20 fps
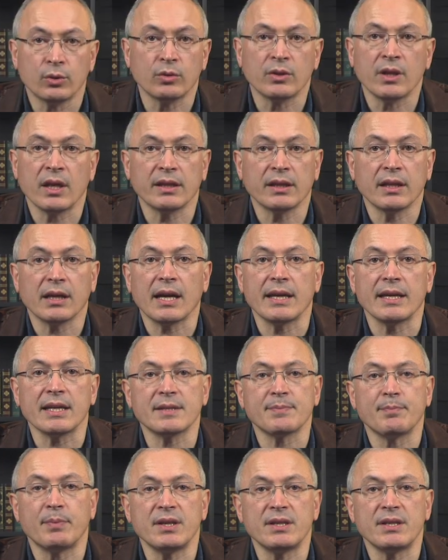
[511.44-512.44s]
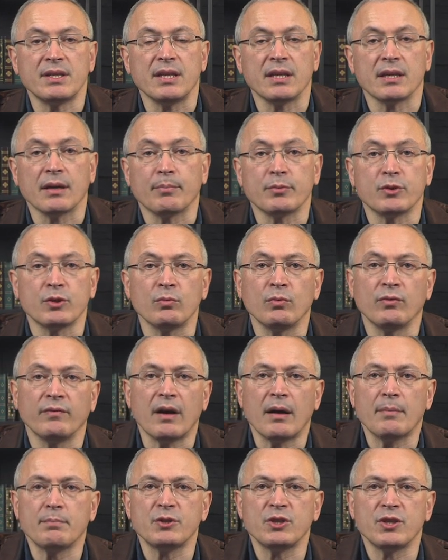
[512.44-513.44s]
Тут надо, наконец, пояснить, а почему
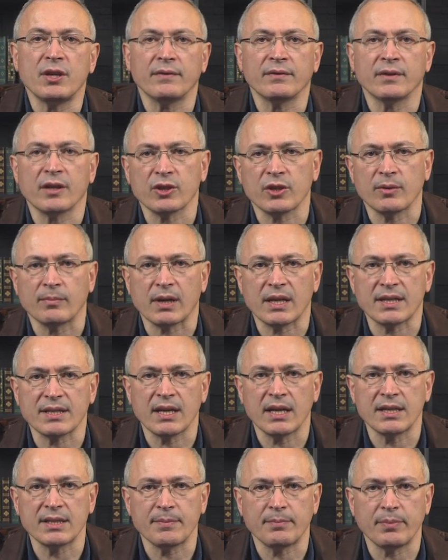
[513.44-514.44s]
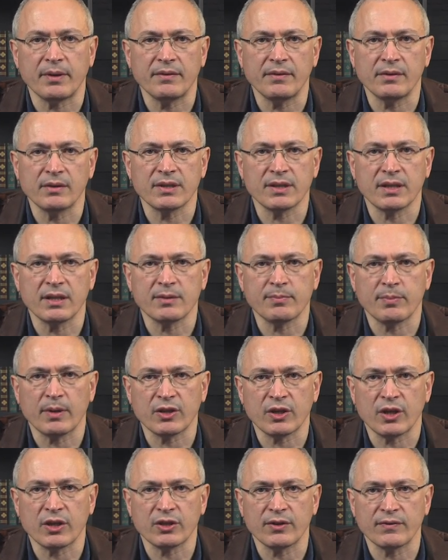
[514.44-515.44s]
вообще в нашем рассказе появилась
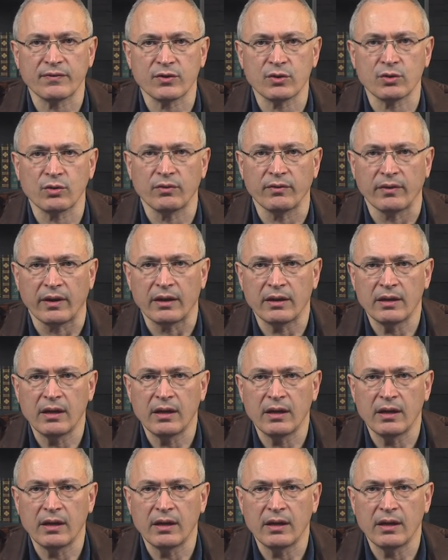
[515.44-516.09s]
госпожа Шевцова